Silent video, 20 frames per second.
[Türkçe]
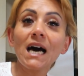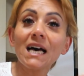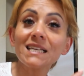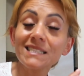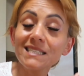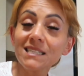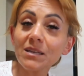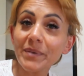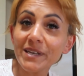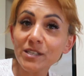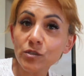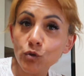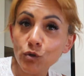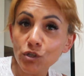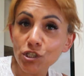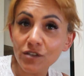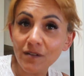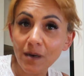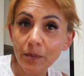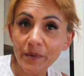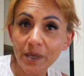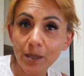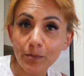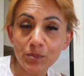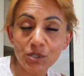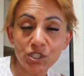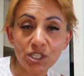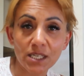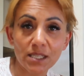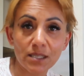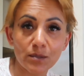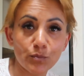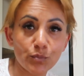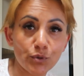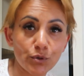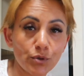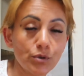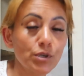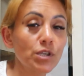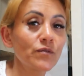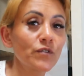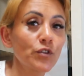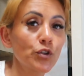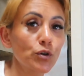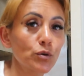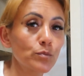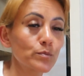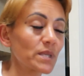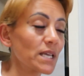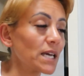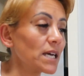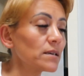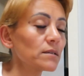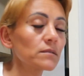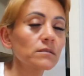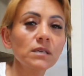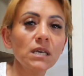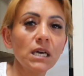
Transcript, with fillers: Aslında ben soru cevap yapmayacaktım bugünkü videomda.